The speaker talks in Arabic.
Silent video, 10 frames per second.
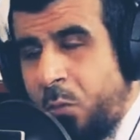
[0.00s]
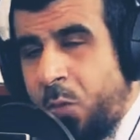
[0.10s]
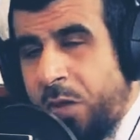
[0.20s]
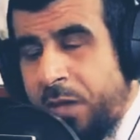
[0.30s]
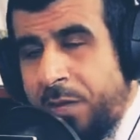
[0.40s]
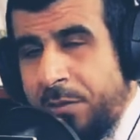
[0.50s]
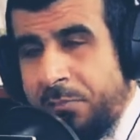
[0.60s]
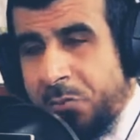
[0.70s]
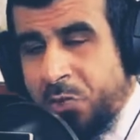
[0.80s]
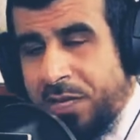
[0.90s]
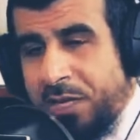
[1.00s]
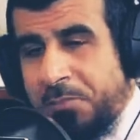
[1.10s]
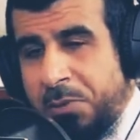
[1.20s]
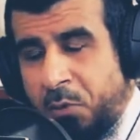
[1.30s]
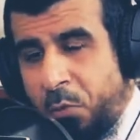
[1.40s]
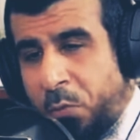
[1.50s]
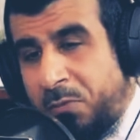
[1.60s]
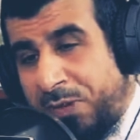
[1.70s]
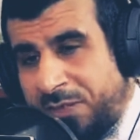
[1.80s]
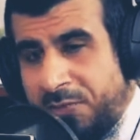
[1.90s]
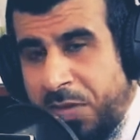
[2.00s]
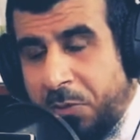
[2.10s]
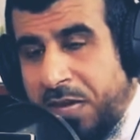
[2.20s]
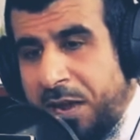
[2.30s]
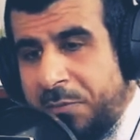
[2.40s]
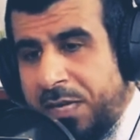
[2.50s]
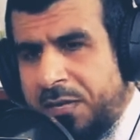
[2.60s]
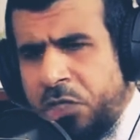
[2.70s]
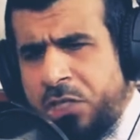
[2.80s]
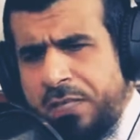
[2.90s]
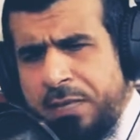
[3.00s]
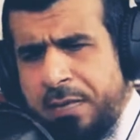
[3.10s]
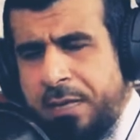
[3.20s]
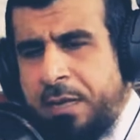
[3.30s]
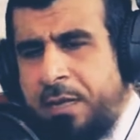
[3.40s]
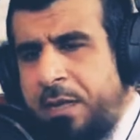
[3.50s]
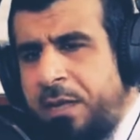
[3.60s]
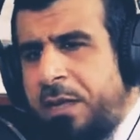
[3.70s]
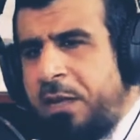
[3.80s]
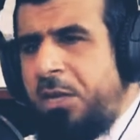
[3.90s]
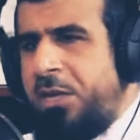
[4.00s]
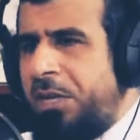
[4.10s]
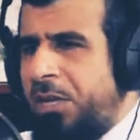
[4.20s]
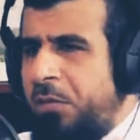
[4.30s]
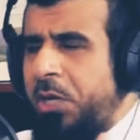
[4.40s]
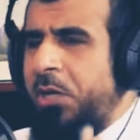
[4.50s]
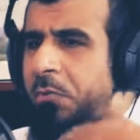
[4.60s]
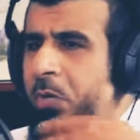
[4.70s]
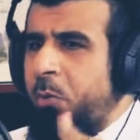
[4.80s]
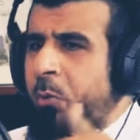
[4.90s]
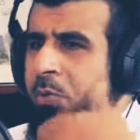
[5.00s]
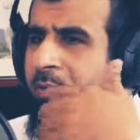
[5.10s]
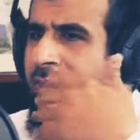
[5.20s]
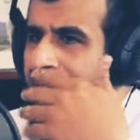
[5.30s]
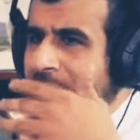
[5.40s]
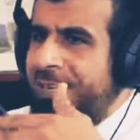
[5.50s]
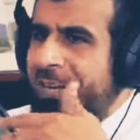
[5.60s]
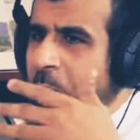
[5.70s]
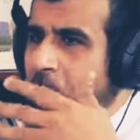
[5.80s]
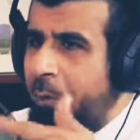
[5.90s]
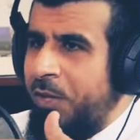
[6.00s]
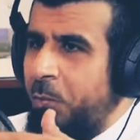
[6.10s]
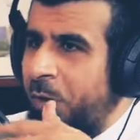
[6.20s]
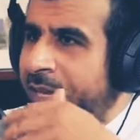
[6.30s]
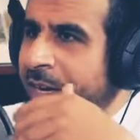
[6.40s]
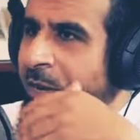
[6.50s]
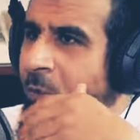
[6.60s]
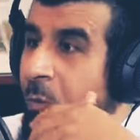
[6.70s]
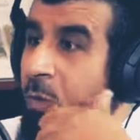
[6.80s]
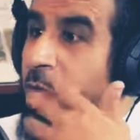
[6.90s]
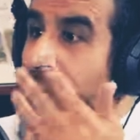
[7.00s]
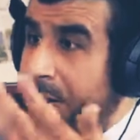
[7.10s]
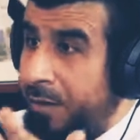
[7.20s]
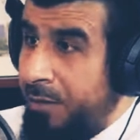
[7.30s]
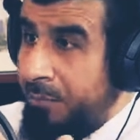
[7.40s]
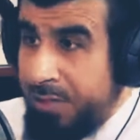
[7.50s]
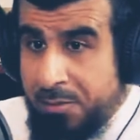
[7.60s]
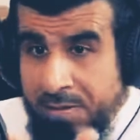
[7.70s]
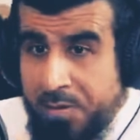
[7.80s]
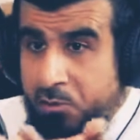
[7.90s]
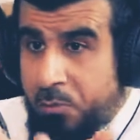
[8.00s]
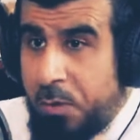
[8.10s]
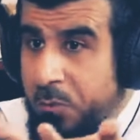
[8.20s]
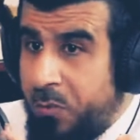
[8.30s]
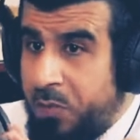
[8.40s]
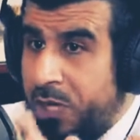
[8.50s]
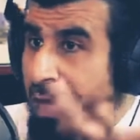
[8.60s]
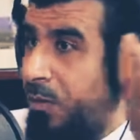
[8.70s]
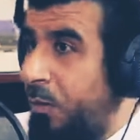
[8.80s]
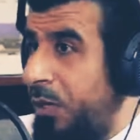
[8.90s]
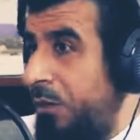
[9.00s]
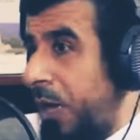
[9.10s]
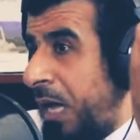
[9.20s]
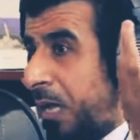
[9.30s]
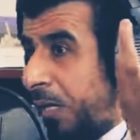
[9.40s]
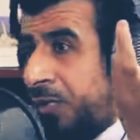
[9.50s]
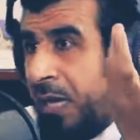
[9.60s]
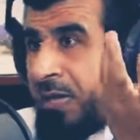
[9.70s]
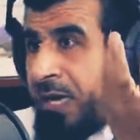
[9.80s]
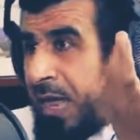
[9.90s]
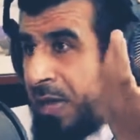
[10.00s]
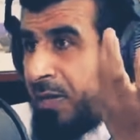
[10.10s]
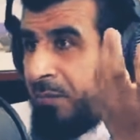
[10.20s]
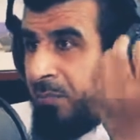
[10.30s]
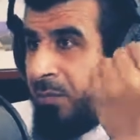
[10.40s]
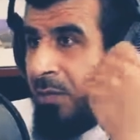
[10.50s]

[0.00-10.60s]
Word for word: ومن المشتغلين بالبحوث الفلسفيه والكلاميه تجد ان ان كثيرا ما يورد اشكاليات وشبهات معينه ويصرح بعد بناء الشبهه والاشكال يقول لك ولعل عند غيري حلها.